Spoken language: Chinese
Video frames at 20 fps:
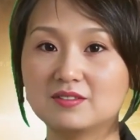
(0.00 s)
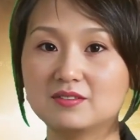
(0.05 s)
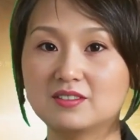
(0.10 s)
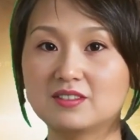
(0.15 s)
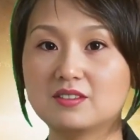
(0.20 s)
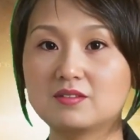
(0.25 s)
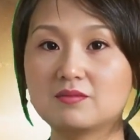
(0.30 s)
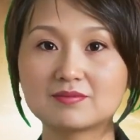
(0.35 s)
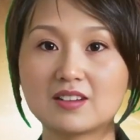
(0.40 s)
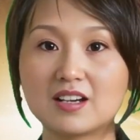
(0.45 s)

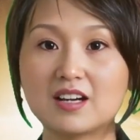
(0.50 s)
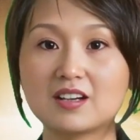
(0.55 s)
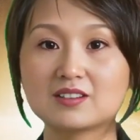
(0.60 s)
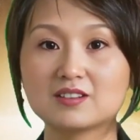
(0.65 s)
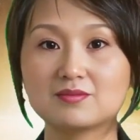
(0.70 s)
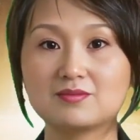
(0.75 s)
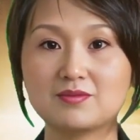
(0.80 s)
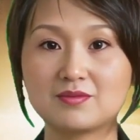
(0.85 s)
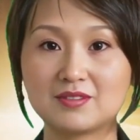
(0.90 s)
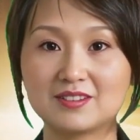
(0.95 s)
画面中可
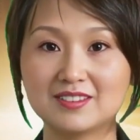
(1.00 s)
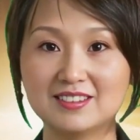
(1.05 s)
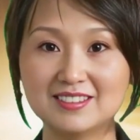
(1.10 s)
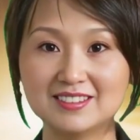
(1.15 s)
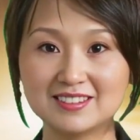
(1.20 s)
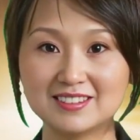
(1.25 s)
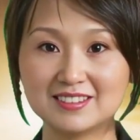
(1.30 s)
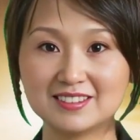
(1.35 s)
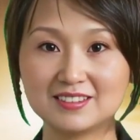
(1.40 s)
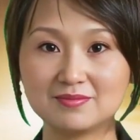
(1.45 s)
以看
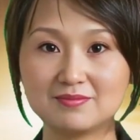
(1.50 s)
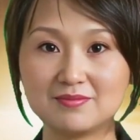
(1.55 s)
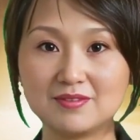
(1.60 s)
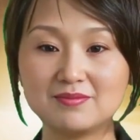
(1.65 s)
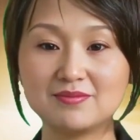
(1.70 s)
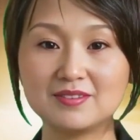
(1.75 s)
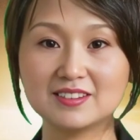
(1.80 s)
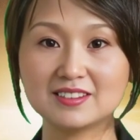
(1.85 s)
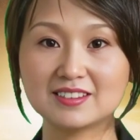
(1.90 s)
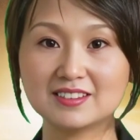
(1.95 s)
到台
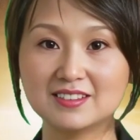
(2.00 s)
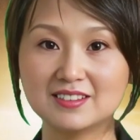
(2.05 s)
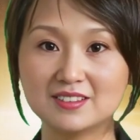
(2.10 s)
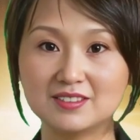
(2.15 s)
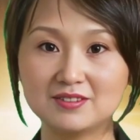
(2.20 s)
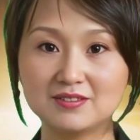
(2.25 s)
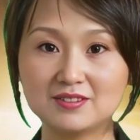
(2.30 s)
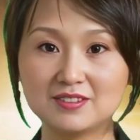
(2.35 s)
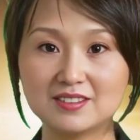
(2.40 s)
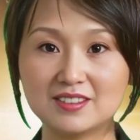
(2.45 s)
湾外交
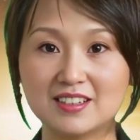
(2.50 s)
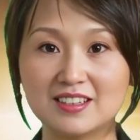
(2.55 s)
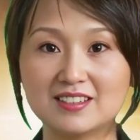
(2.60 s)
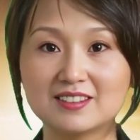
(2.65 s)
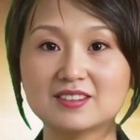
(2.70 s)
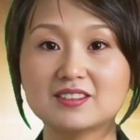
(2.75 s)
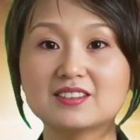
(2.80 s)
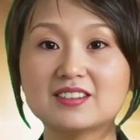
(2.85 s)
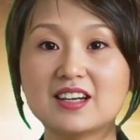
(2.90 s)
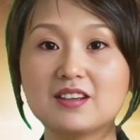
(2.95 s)
部政务
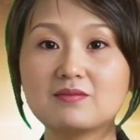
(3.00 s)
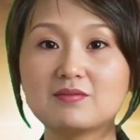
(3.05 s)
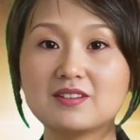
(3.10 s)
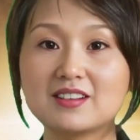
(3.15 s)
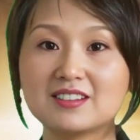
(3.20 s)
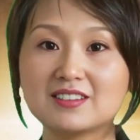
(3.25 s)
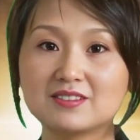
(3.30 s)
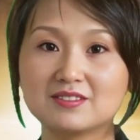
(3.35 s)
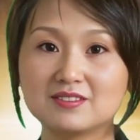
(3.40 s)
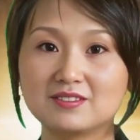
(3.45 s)
次长田
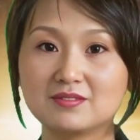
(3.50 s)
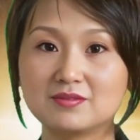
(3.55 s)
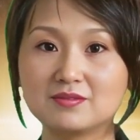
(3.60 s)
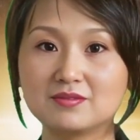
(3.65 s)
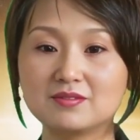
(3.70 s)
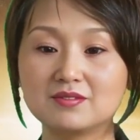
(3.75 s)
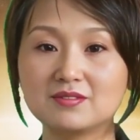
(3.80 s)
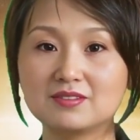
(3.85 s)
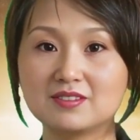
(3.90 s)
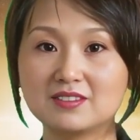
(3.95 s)
中光
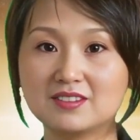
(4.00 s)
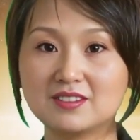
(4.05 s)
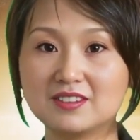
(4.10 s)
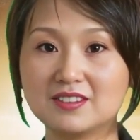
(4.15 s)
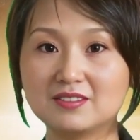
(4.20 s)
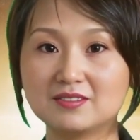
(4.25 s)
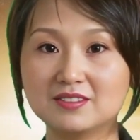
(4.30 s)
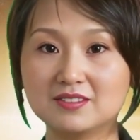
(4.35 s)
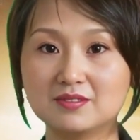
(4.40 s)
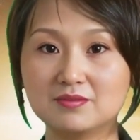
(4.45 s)
和
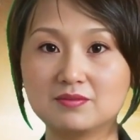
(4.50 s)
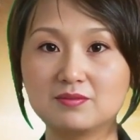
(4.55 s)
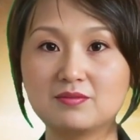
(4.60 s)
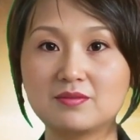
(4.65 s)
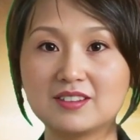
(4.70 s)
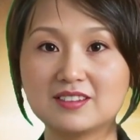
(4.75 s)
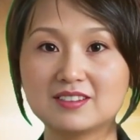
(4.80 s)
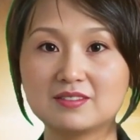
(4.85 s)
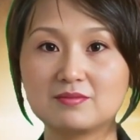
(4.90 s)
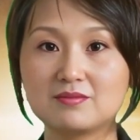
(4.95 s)
印度的
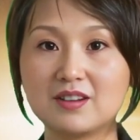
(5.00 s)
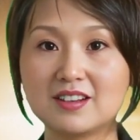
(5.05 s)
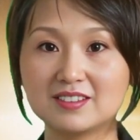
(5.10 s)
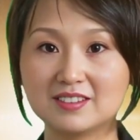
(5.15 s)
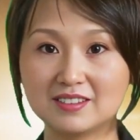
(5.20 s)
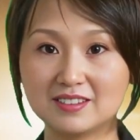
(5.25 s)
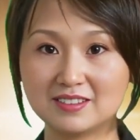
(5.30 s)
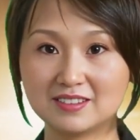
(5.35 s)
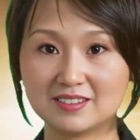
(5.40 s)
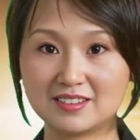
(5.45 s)
台北协
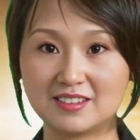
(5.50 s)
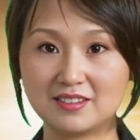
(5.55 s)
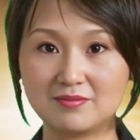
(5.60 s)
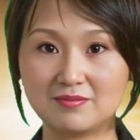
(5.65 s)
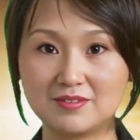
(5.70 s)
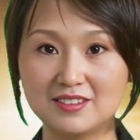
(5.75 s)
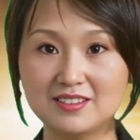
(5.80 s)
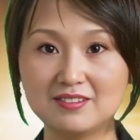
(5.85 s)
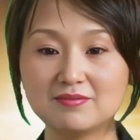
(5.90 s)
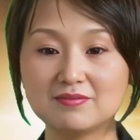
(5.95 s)
会会长
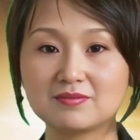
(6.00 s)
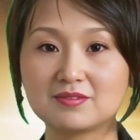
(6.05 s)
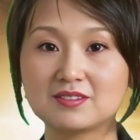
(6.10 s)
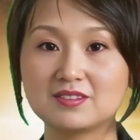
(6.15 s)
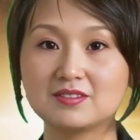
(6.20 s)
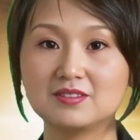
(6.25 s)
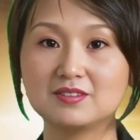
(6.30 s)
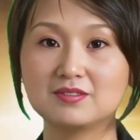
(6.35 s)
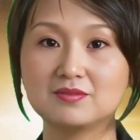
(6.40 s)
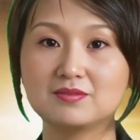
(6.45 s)
叶达夫
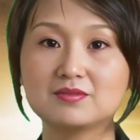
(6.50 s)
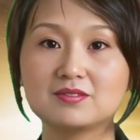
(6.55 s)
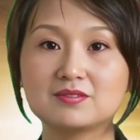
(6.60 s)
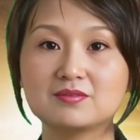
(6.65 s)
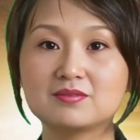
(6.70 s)
等人。